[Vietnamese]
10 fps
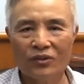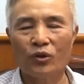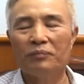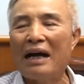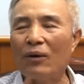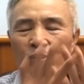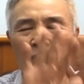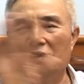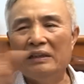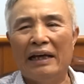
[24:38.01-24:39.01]
còn bao
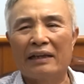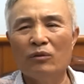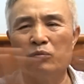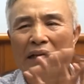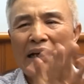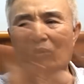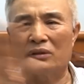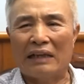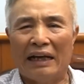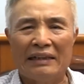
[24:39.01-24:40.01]
nhiêu vấn đề công tác,
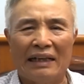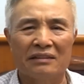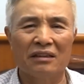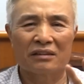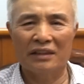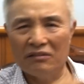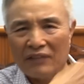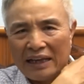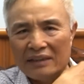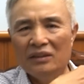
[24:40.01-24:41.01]
còn tải đạn dược trên
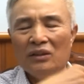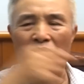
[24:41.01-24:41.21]
vai,